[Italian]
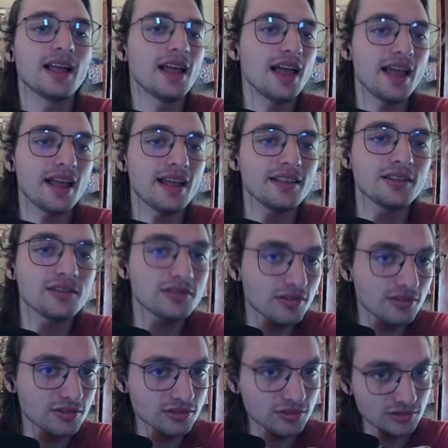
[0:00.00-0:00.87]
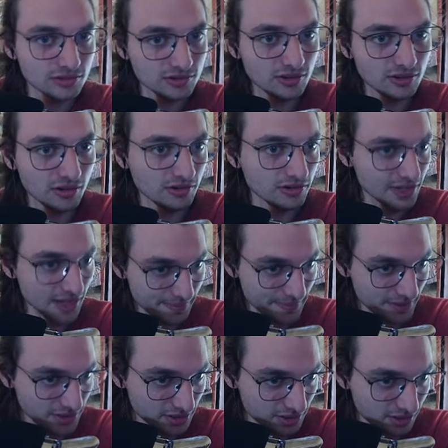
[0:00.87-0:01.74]
non, non, non,
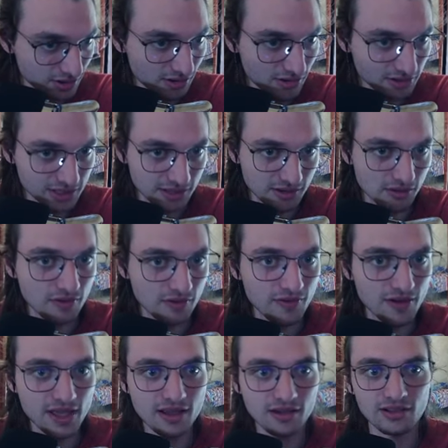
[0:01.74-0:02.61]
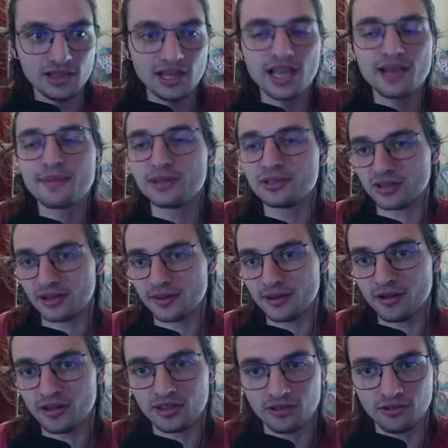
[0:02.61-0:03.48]
capisco cosa devo fare con lei, penso che mi
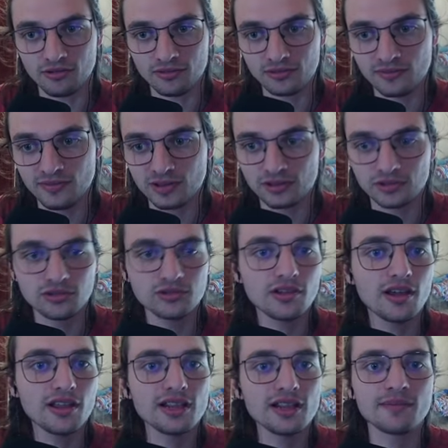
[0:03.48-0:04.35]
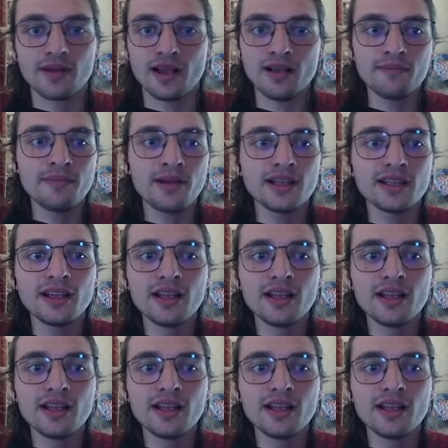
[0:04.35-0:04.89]
guarderò un video tutorial, ma va bene.